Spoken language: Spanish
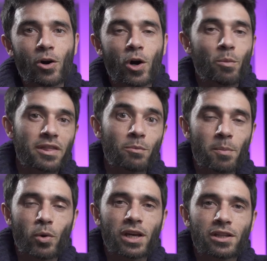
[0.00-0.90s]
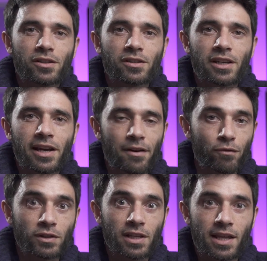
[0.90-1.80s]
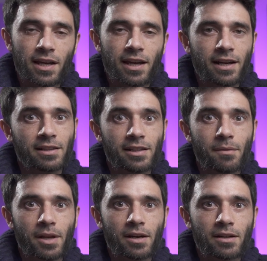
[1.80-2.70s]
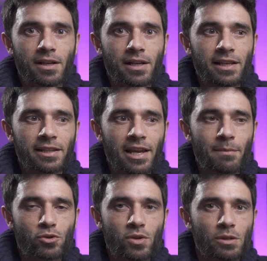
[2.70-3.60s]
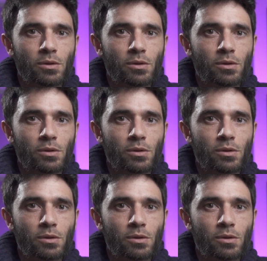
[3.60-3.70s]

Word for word: o como hace muy poquito, en Fuente D, en Cantabria, que teníamos unas